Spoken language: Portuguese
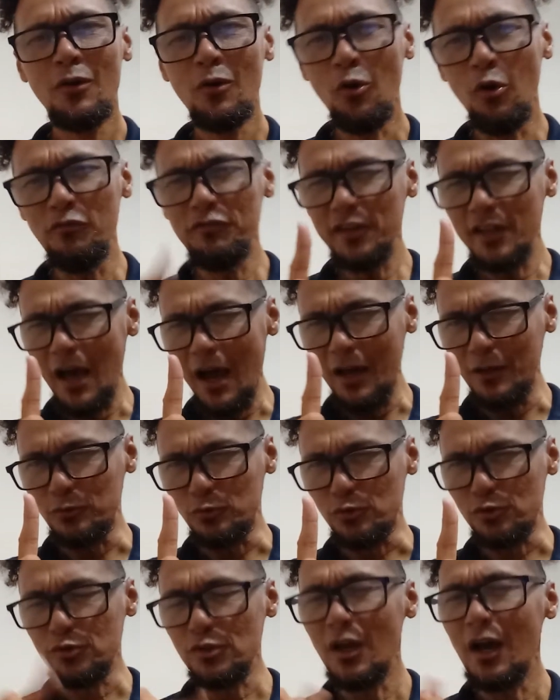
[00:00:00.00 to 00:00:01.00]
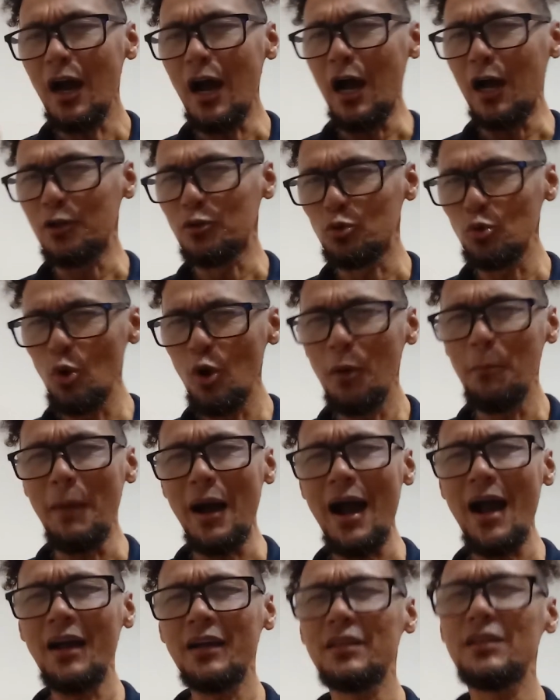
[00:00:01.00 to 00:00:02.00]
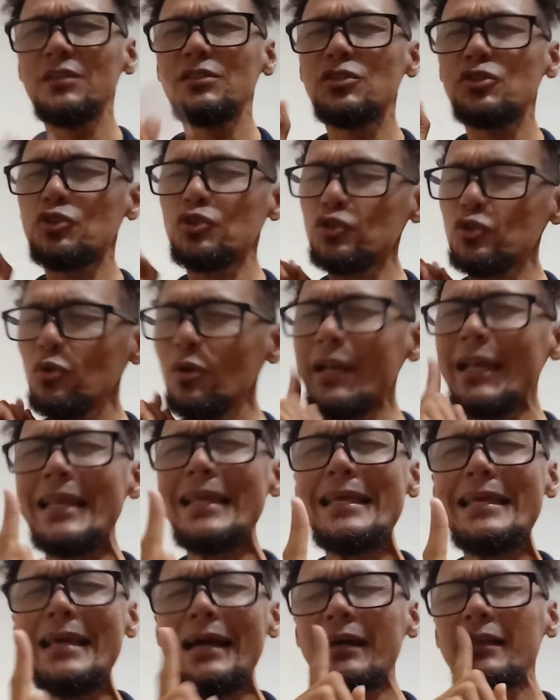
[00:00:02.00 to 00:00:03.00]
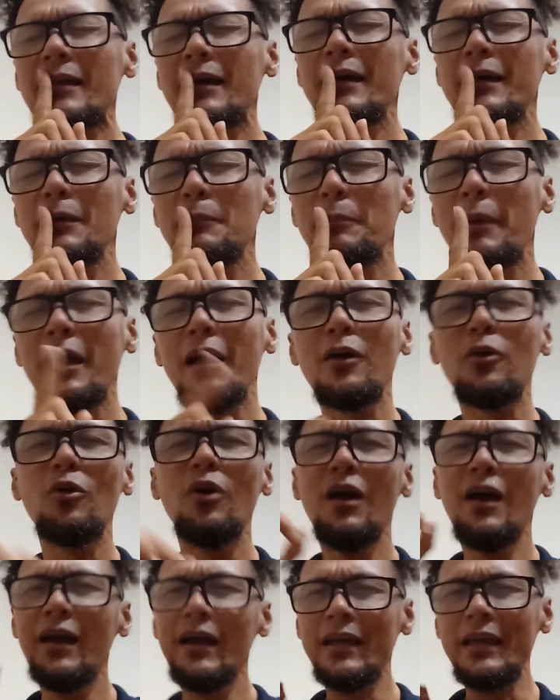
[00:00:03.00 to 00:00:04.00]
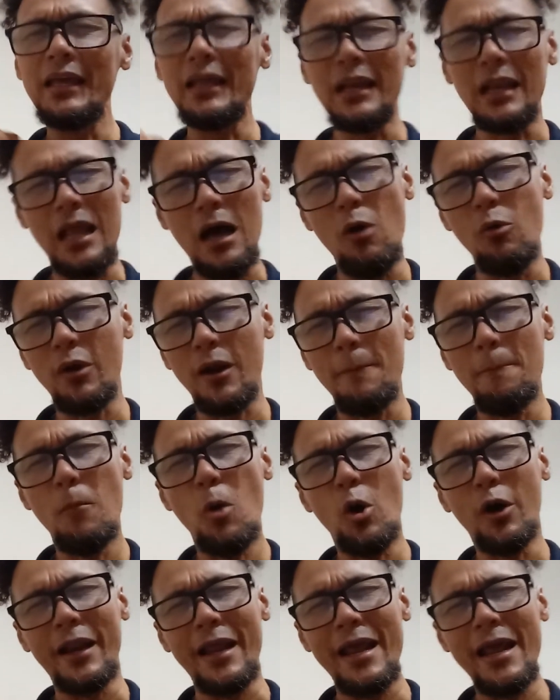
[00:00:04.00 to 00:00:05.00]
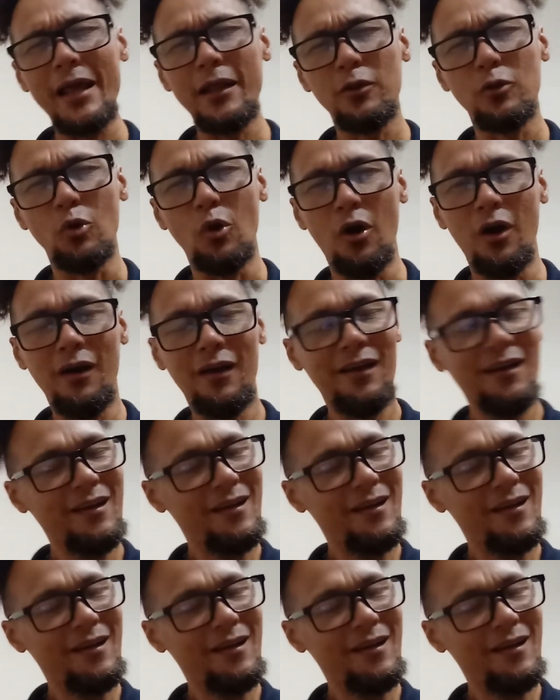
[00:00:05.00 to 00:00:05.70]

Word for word: Convidados: Arthur Marques, Juliana Ribeiro e Laura Moreno.